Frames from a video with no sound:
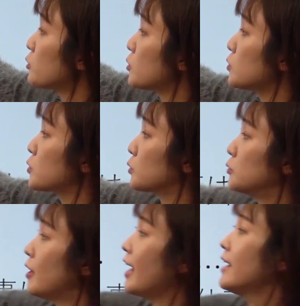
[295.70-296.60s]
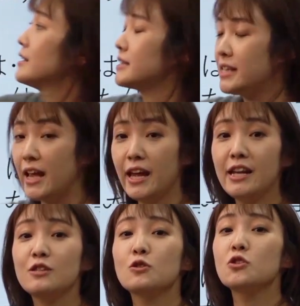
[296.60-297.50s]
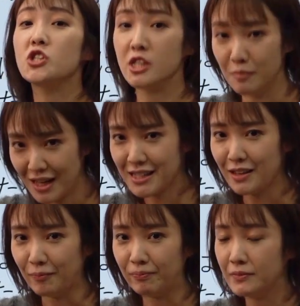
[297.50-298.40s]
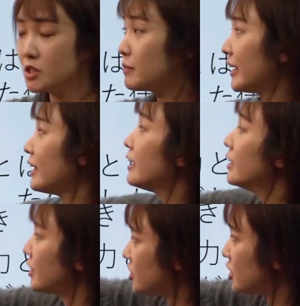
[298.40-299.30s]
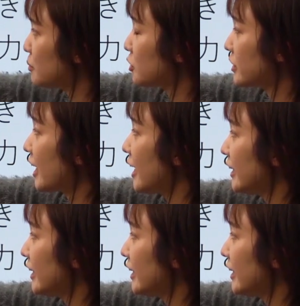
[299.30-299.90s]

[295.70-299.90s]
存則は成立しません。つまり、1物体